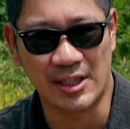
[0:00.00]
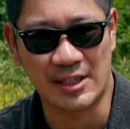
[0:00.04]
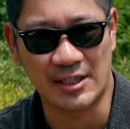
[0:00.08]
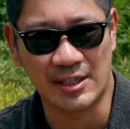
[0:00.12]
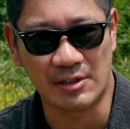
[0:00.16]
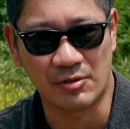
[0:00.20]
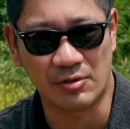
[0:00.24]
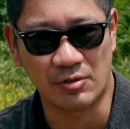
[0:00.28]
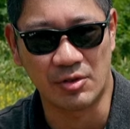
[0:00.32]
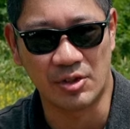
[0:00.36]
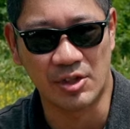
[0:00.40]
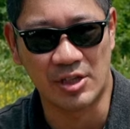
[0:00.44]
対
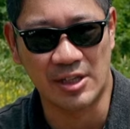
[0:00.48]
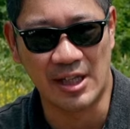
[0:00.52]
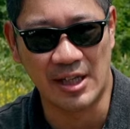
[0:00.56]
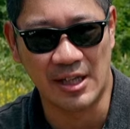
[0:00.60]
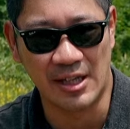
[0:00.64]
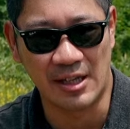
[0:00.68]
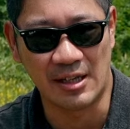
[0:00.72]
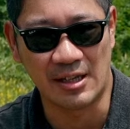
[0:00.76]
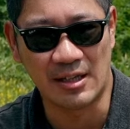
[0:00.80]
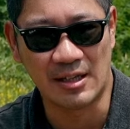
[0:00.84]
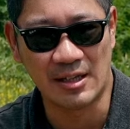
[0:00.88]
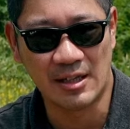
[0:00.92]
策をし
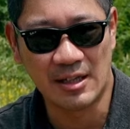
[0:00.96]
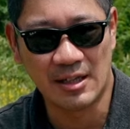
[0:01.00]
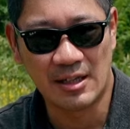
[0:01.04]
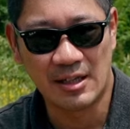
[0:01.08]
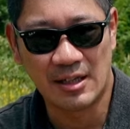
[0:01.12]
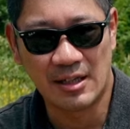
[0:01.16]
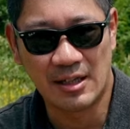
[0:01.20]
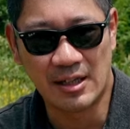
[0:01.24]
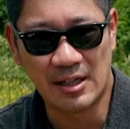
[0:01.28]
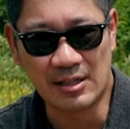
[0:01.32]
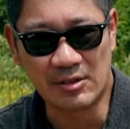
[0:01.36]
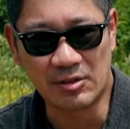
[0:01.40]
て、
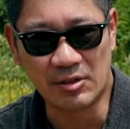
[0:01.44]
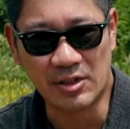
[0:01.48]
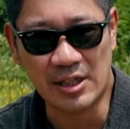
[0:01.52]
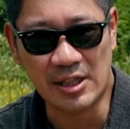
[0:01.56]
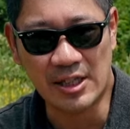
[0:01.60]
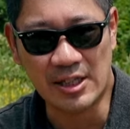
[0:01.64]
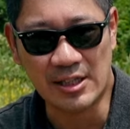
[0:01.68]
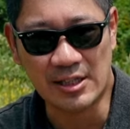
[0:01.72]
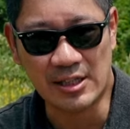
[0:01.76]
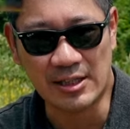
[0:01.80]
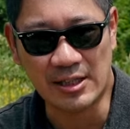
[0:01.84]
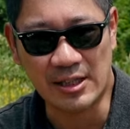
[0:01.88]
えっ、と、来
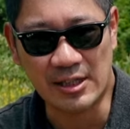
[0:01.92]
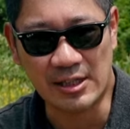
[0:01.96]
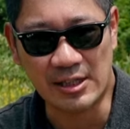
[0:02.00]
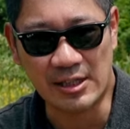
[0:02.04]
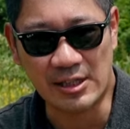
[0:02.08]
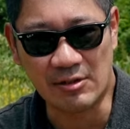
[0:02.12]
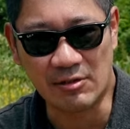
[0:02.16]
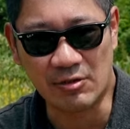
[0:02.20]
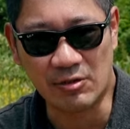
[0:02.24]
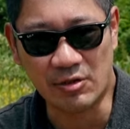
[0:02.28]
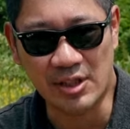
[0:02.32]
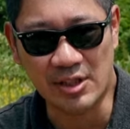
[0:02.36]
ていただい
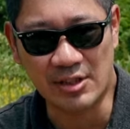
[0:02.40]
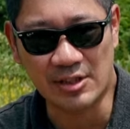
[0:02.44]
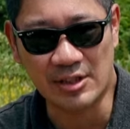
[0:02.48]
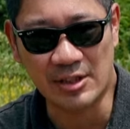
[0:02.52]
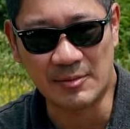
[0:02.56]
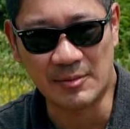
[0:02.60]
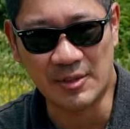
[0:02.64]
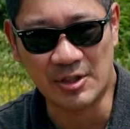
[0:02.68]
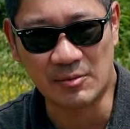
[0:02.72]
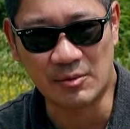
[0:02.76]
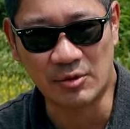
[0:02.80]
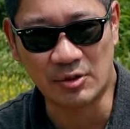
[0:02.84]
ているお客
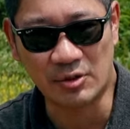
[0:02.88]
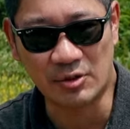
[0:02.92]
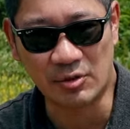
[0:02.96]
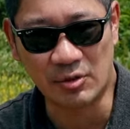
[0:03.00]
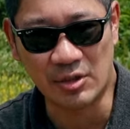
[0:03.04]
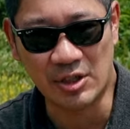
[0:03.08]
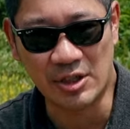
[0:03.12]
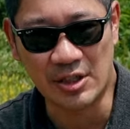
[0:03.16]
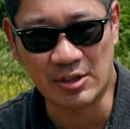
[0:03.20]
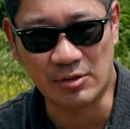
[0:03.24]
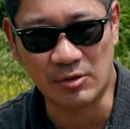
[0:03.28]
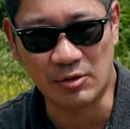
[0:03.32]
様にもそ
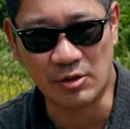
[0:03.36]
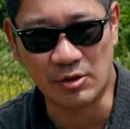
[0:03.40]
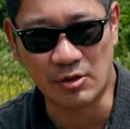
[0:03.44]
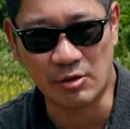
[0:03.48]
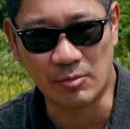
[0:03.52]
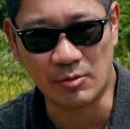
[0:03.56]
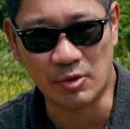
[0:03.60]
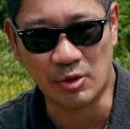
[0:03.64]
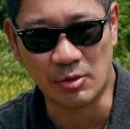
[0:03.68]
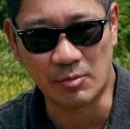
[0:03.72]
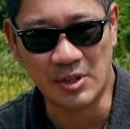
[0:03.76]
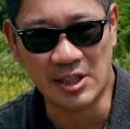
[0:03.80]
ういった取り
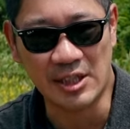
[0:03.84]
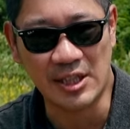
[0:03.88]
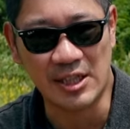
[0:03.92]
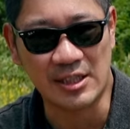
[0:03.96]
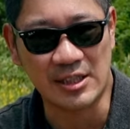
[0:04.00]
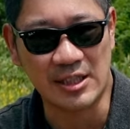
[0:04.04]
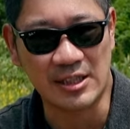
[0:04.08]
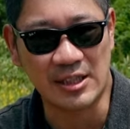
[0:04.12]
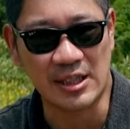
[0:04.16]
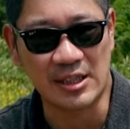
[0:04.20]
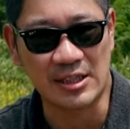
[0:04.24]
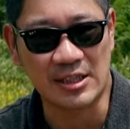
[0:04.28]
組みを見て
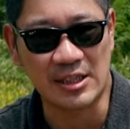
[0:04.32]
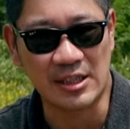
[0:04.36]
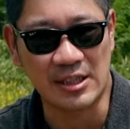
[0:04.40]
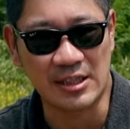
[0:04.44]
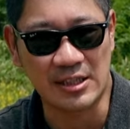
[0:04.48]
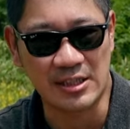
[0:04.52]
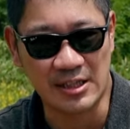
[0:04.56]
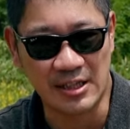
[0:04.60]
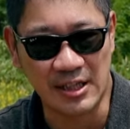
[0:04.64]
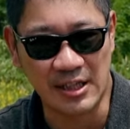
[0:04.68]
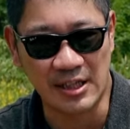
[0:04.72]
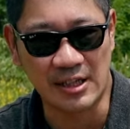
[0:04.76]
いただいて
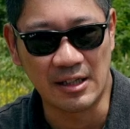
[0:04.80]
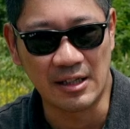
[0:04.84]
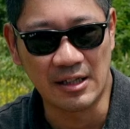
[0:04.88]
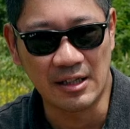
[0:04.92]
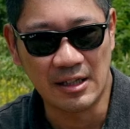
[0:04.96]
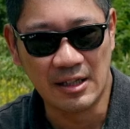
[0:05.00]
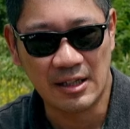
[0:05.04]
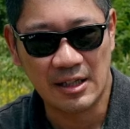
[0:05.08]
ですね、